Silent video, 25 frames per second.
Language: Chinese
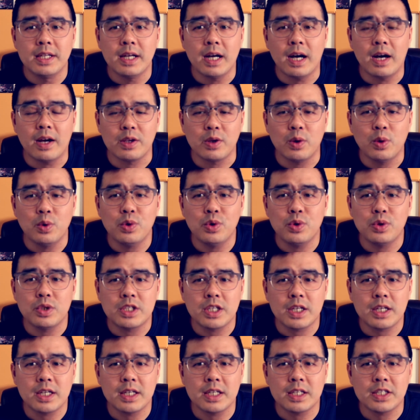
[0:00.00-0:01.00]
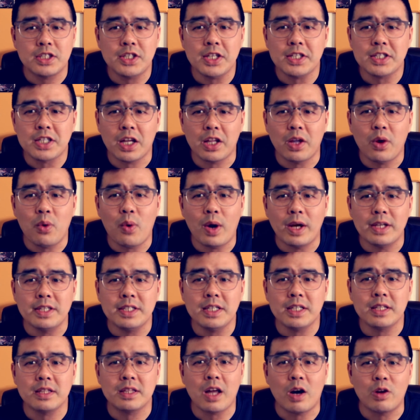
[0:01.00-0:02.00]
啊，由于这个现场的环
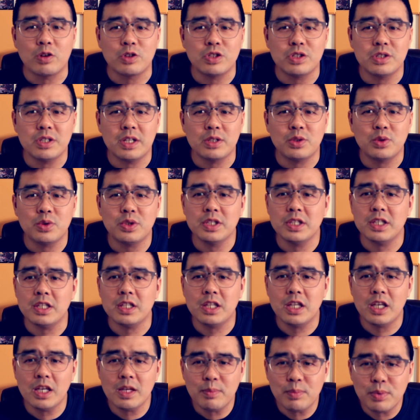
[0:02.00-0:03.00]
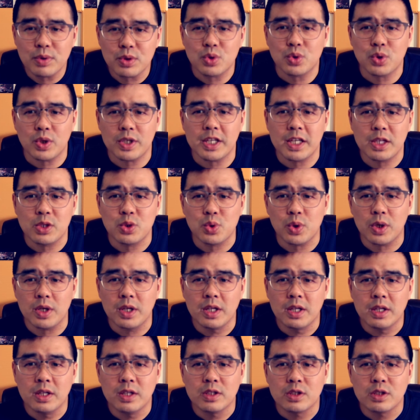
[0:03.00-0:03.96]
境导致的，就是你听不准音准，